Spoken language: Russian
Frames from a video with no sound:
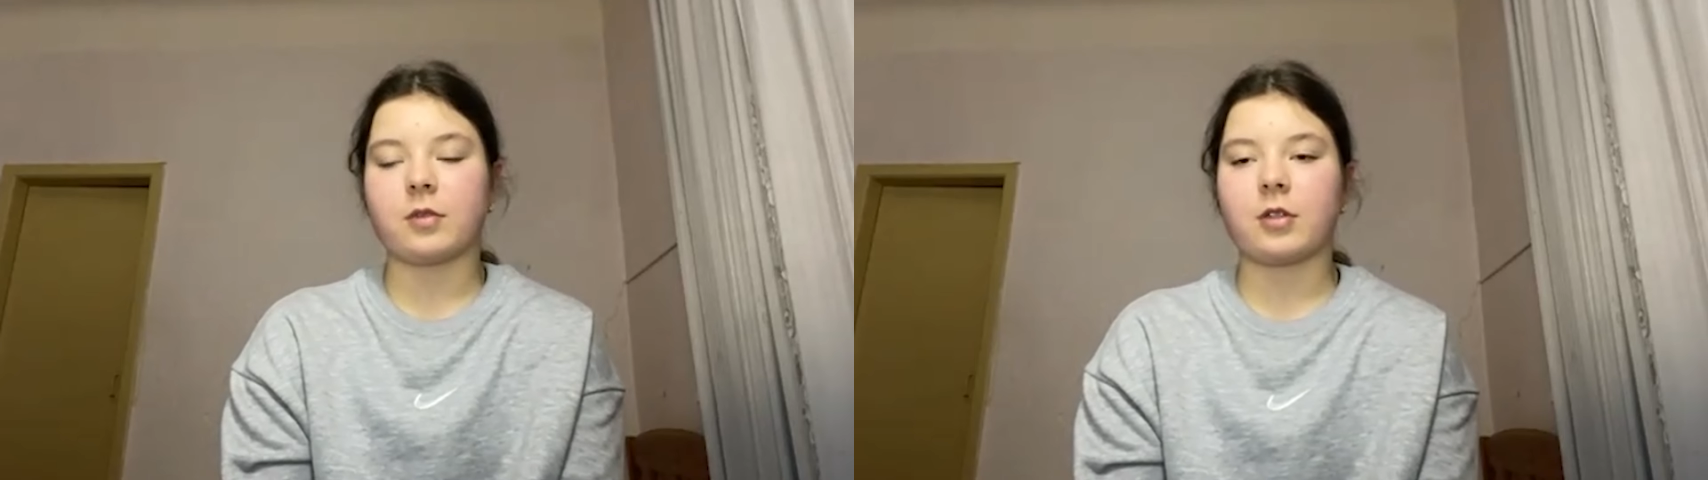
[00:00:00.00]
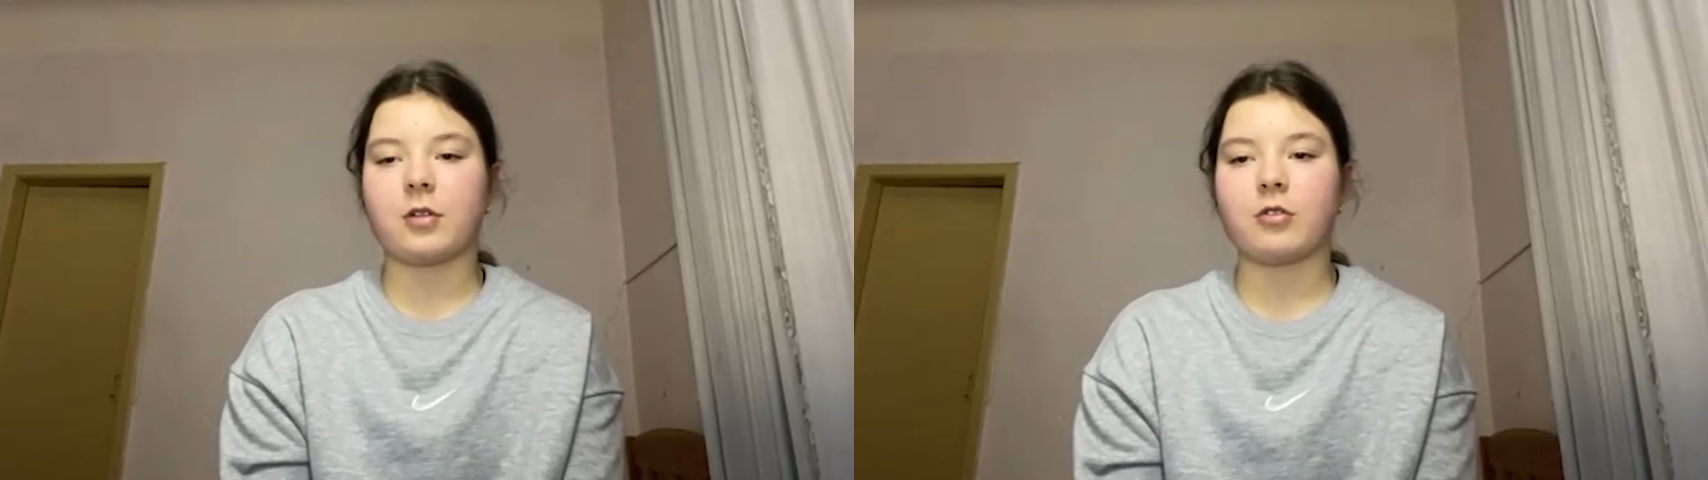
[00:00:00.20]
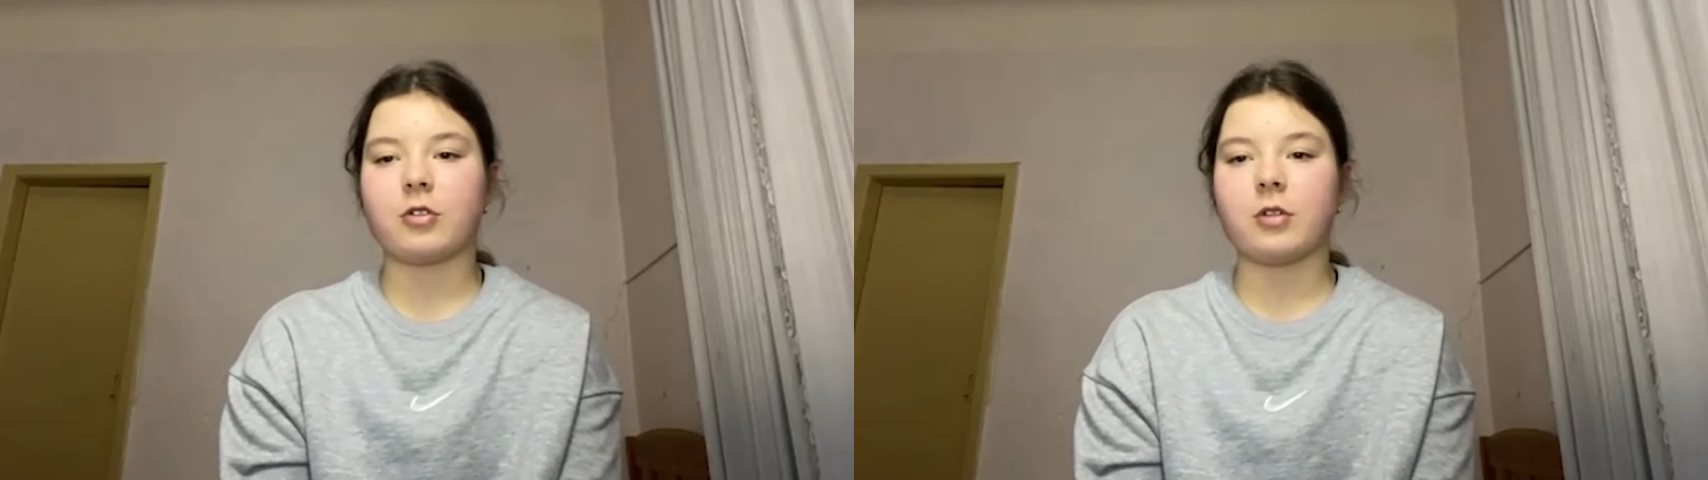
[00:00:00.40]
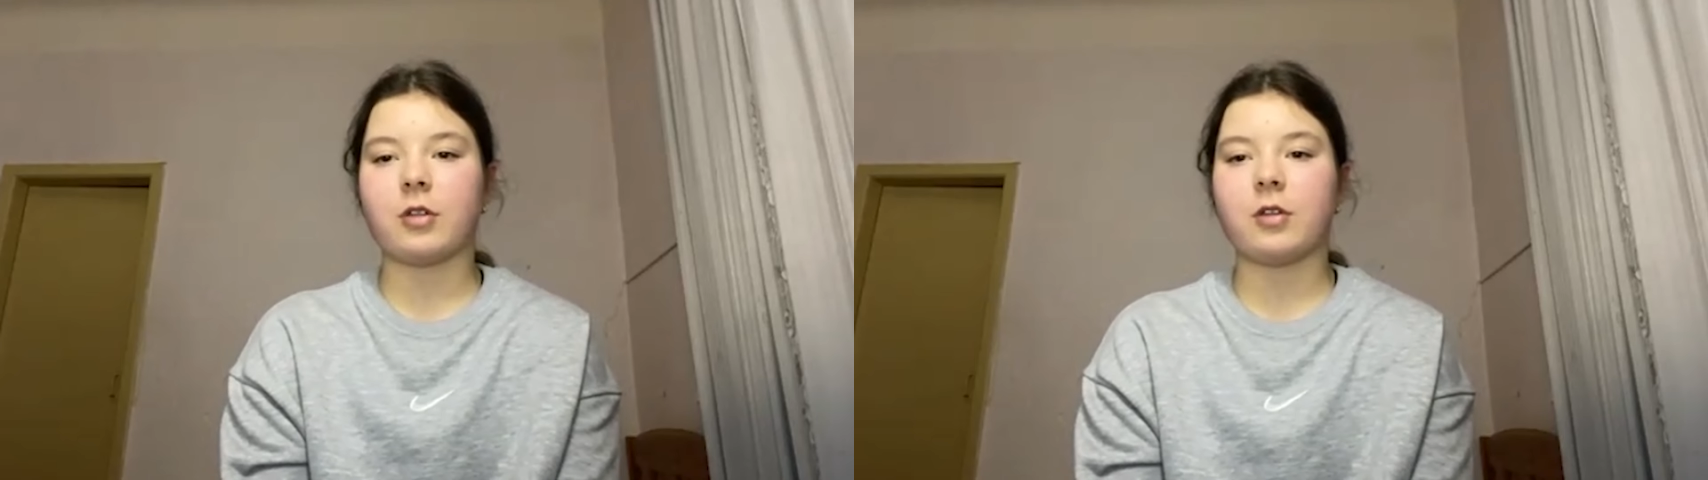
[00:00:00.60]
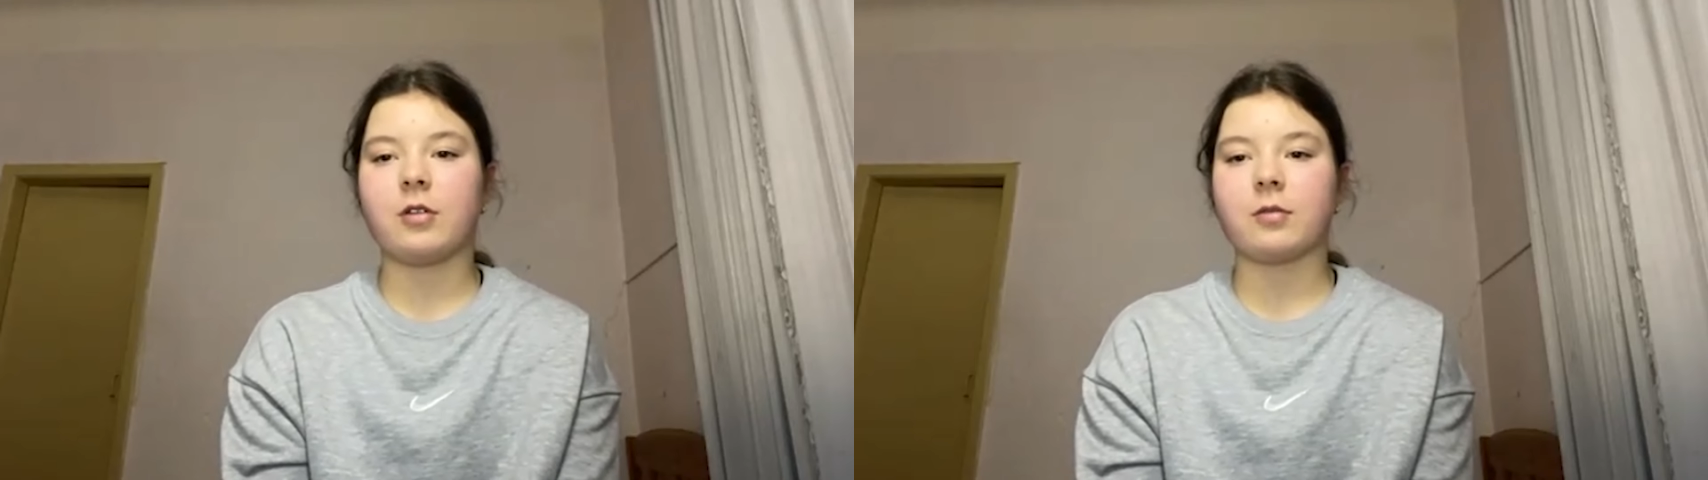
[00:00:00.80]
Хорошие
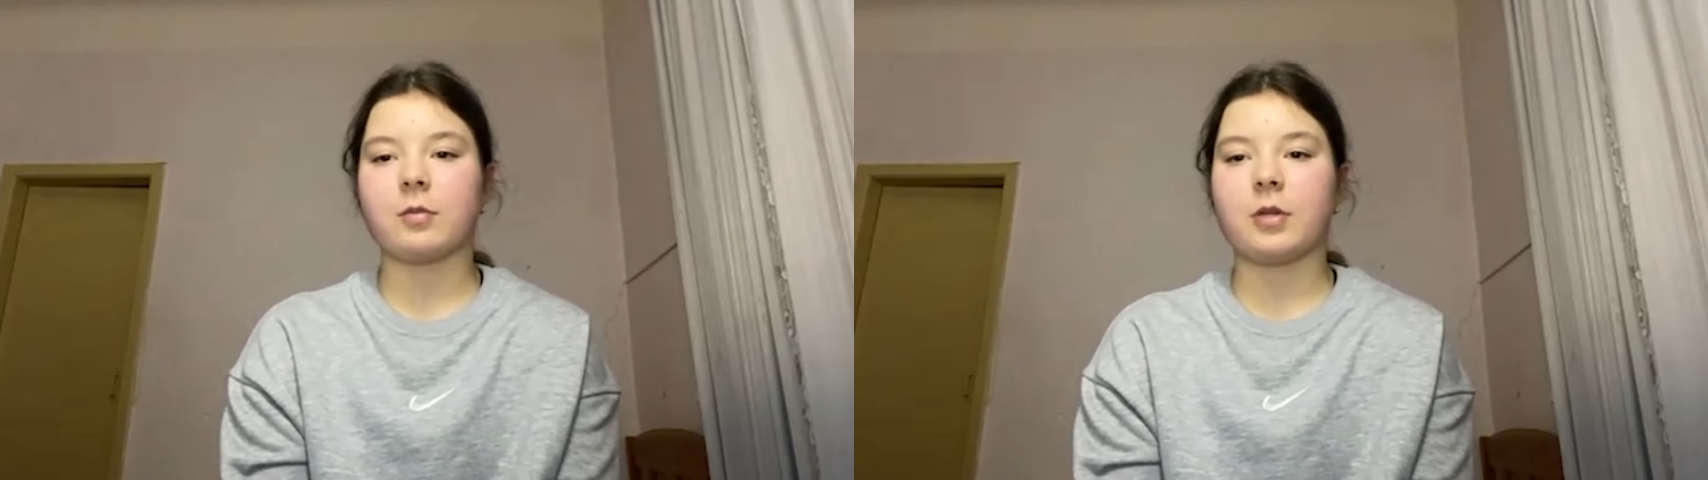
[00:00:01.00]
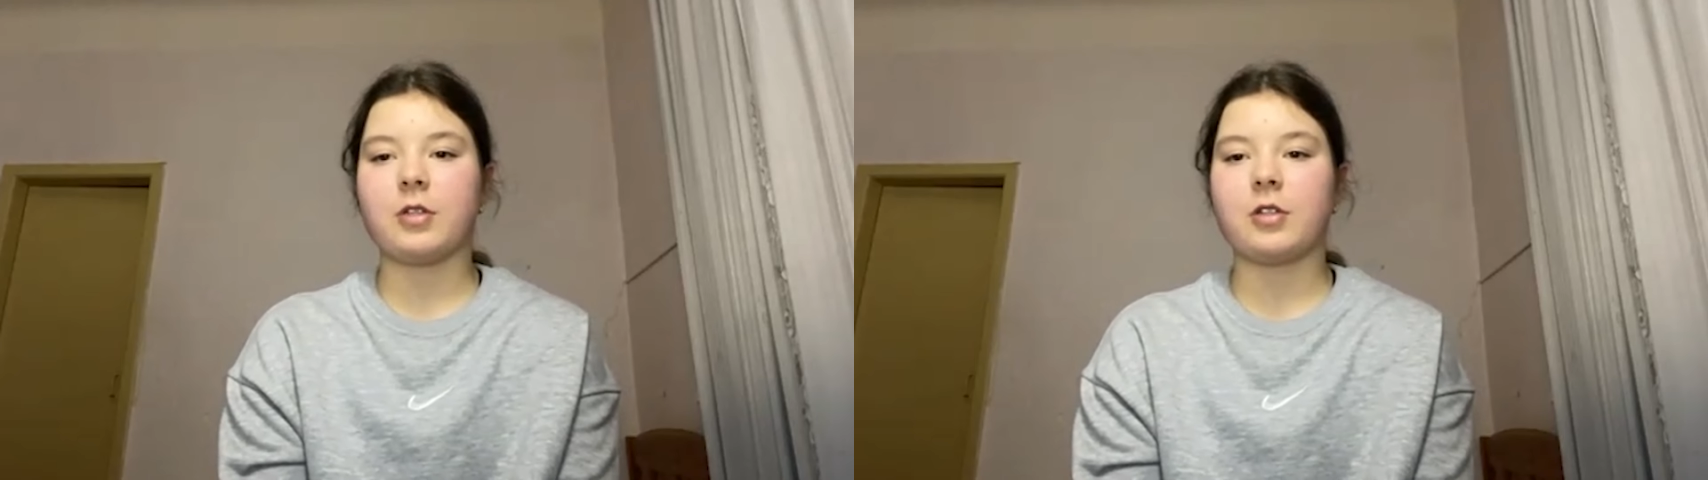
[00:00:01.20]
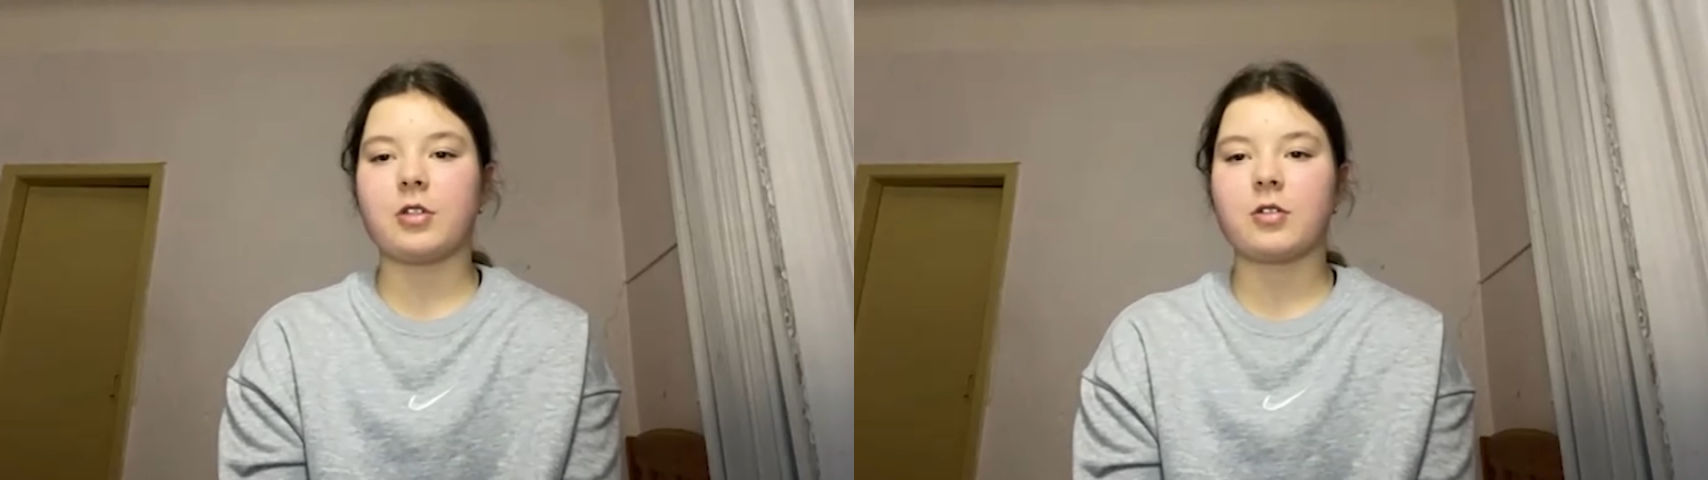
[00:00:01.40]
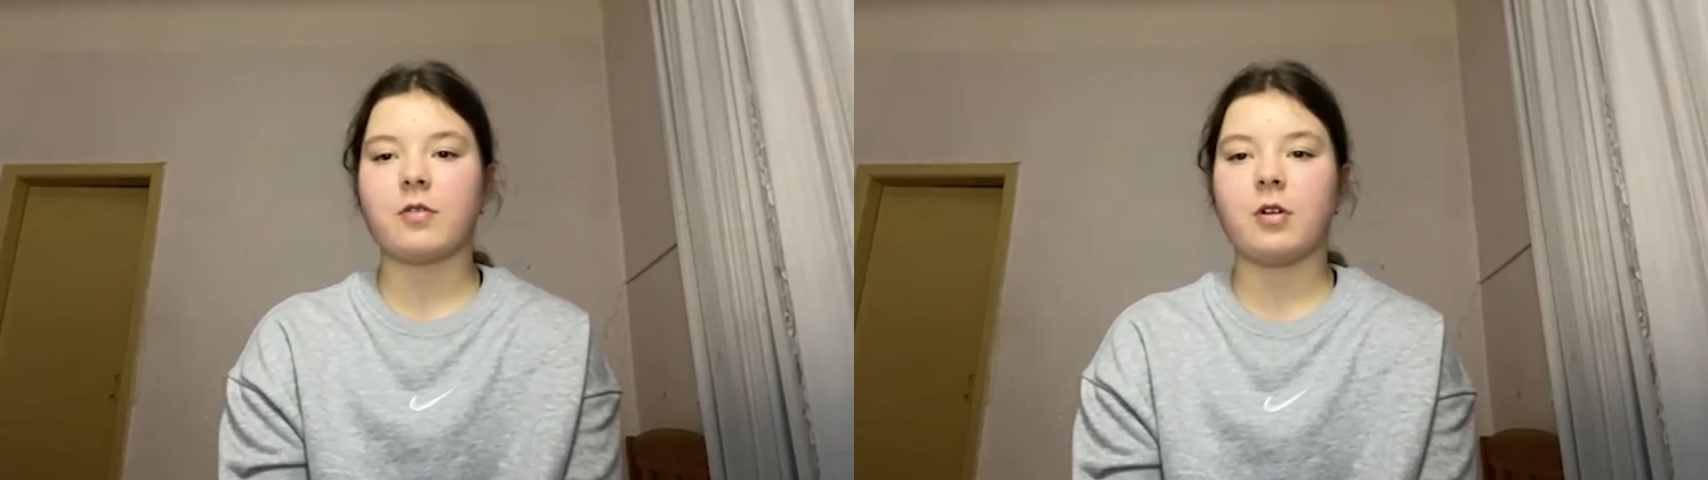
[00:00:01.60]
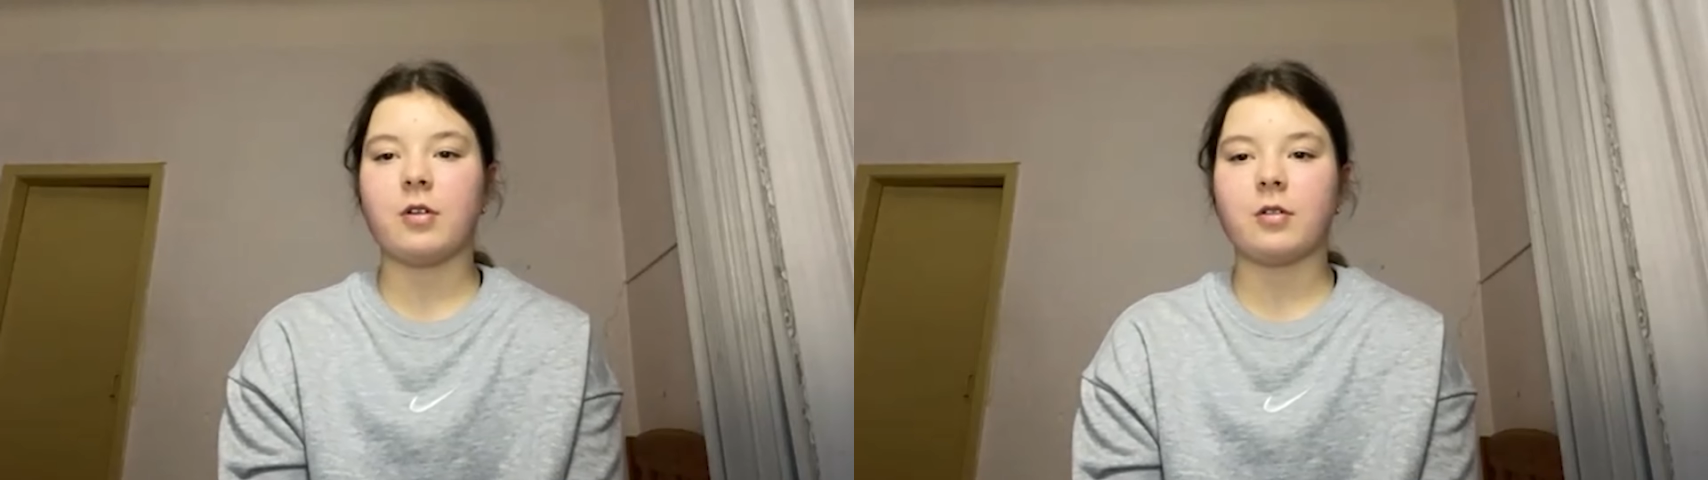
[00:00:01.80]
такие,
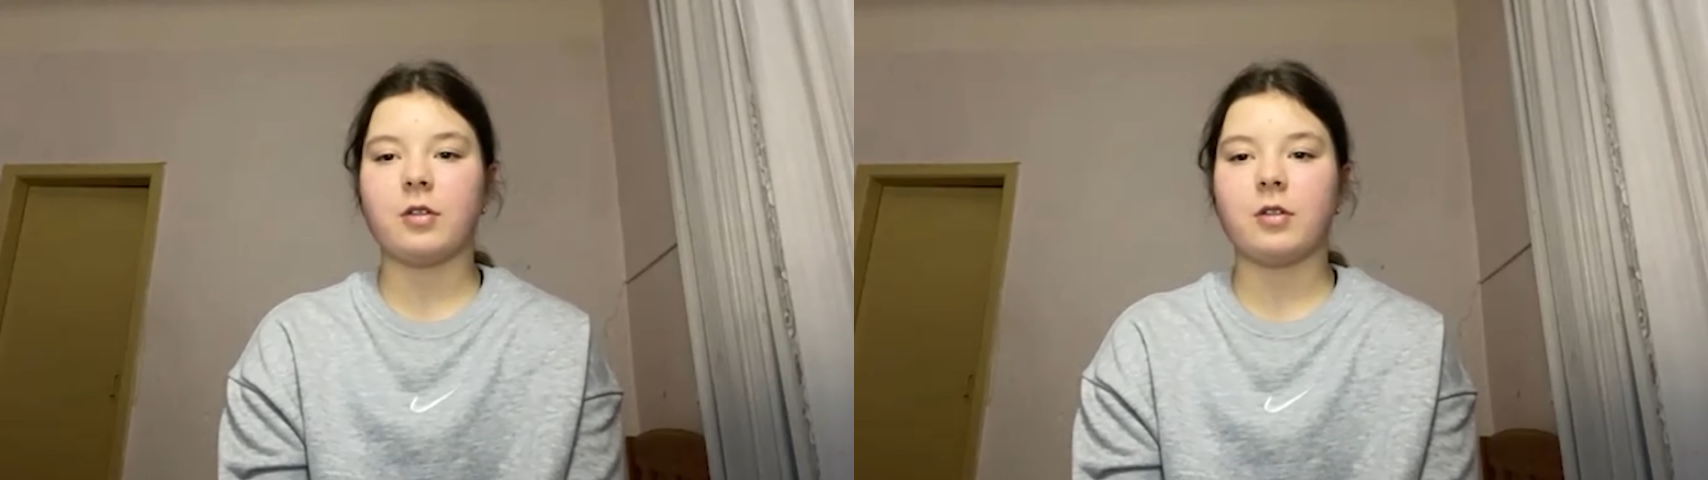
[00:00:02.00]
поддерживали,